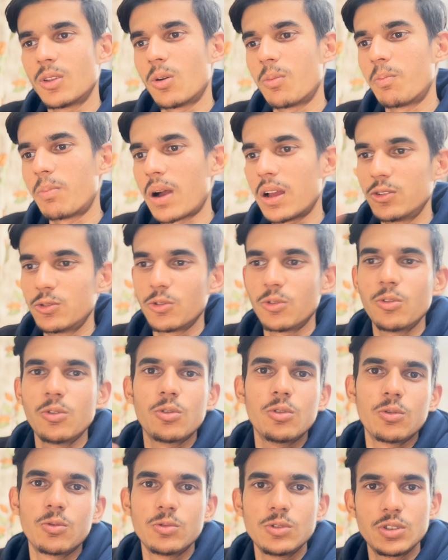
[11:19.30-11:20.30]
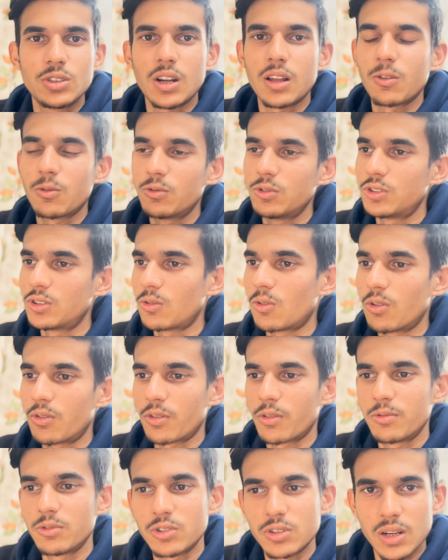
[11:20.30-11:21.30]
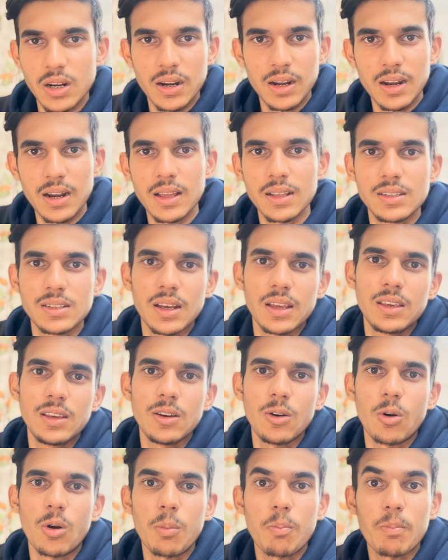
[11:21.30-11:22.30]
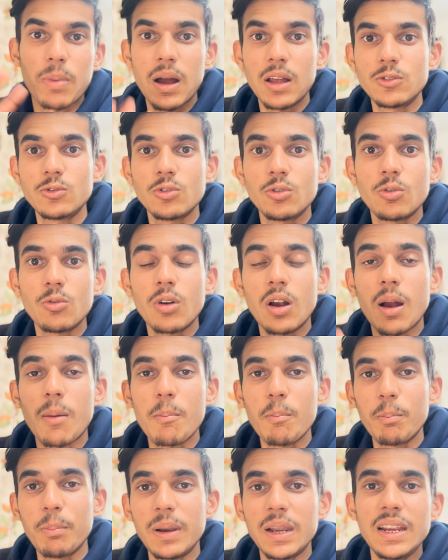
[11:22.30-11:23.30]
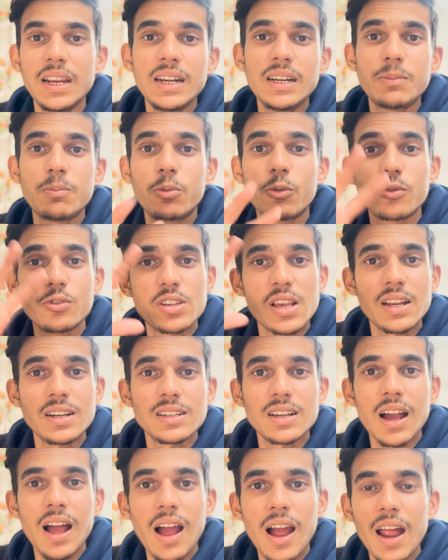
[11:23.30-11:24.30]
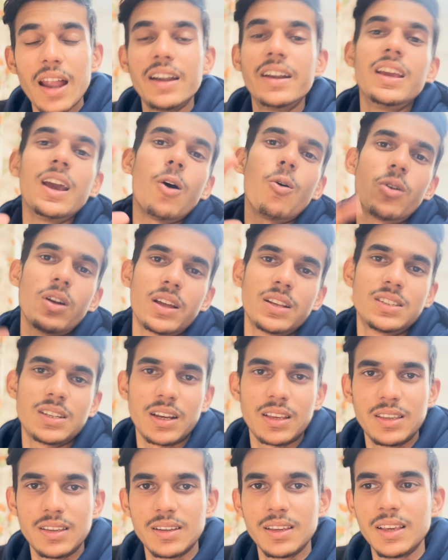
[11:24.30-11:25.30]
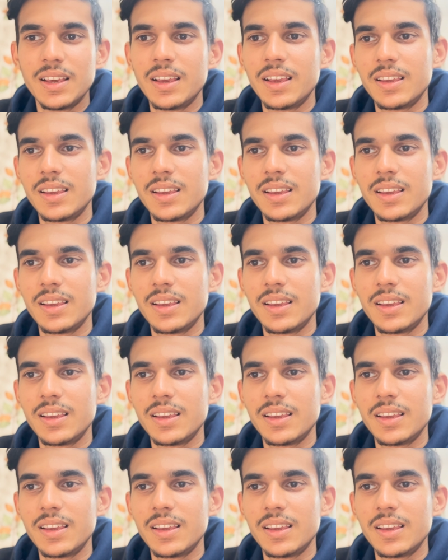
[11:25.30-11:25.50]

पांचों को कुछ ना कुछ कंट्रीब्यूशन रहना चाहिए और पांचों को कंप्लीट प्रोजेक्ट का आइडिया होना चाहिए